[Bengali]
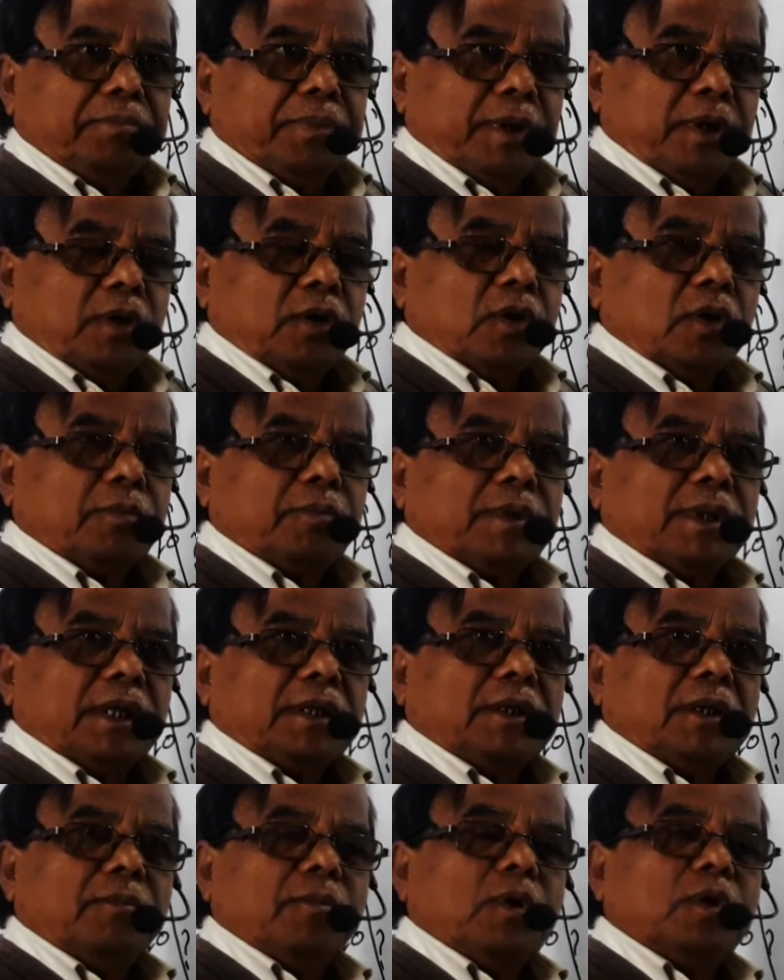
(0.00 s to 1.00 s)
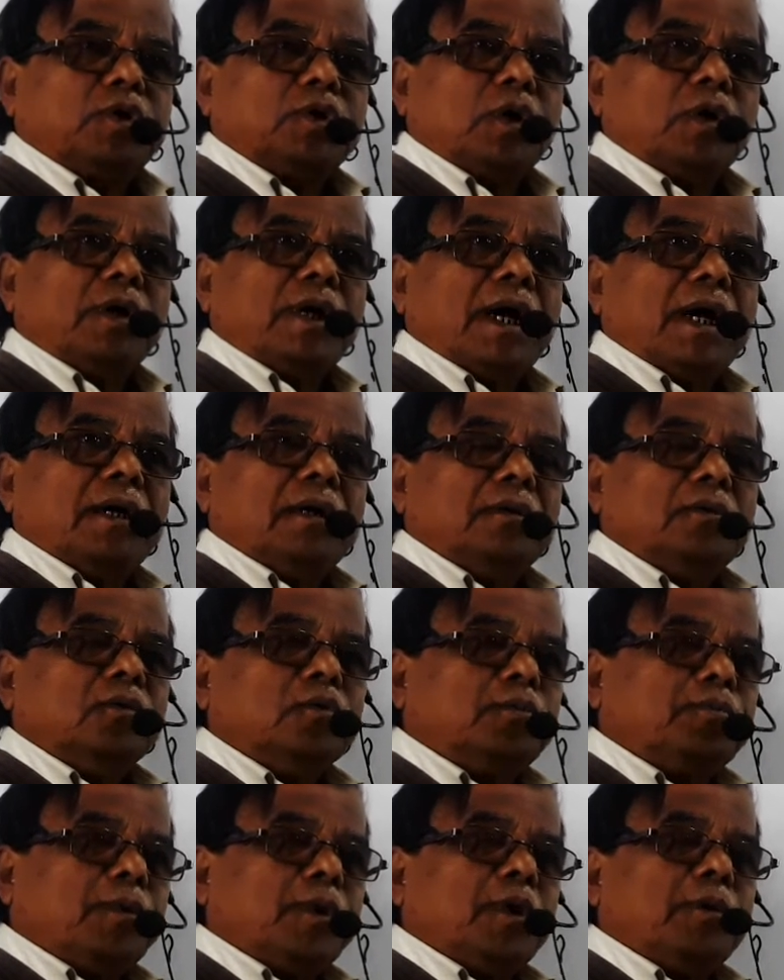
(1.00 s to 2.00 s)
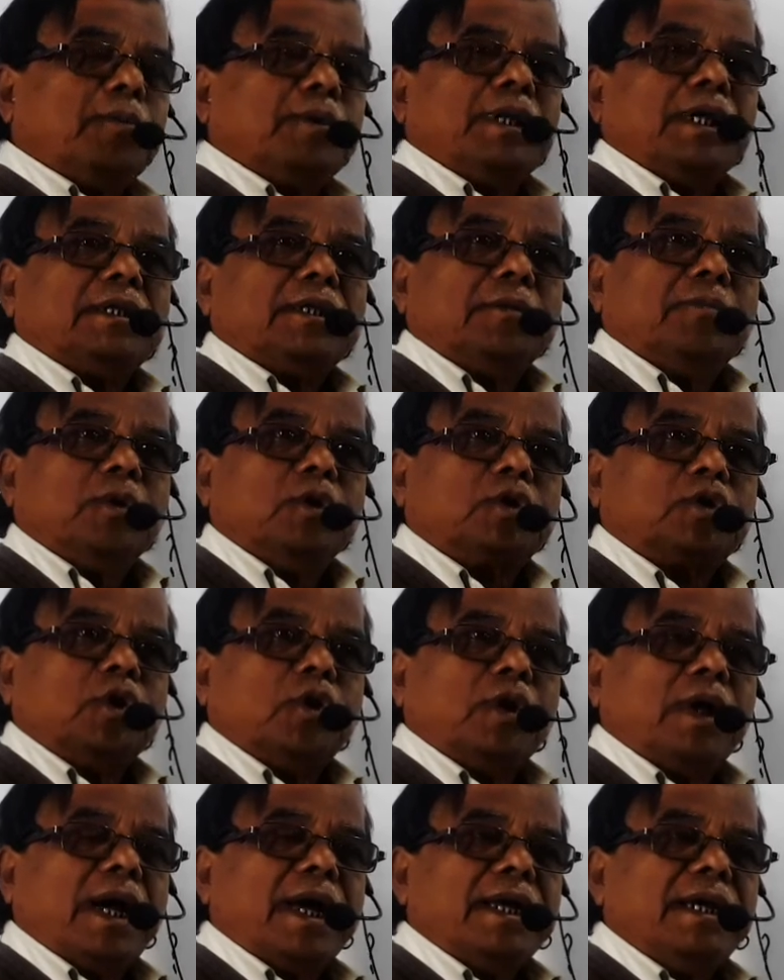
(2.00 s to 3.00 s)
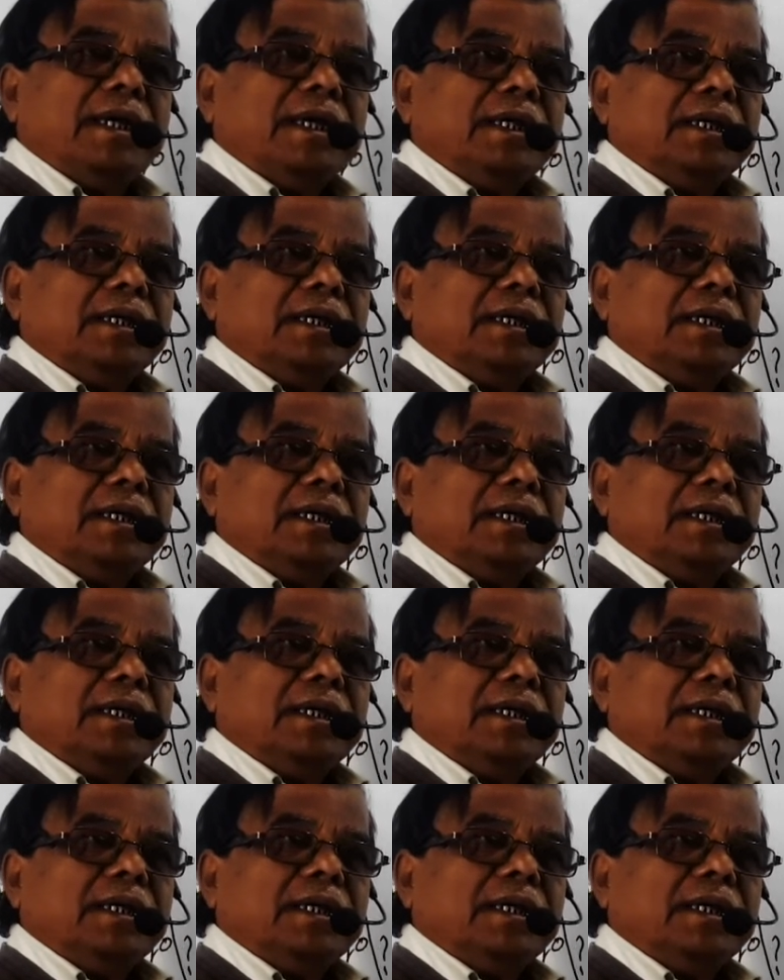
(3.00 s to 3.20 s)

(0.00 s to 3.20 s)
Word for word: বিক্রিয় পদার্থের মোল সংখ্যা উৎপন্ন পদার্থের মোল সংখ্যা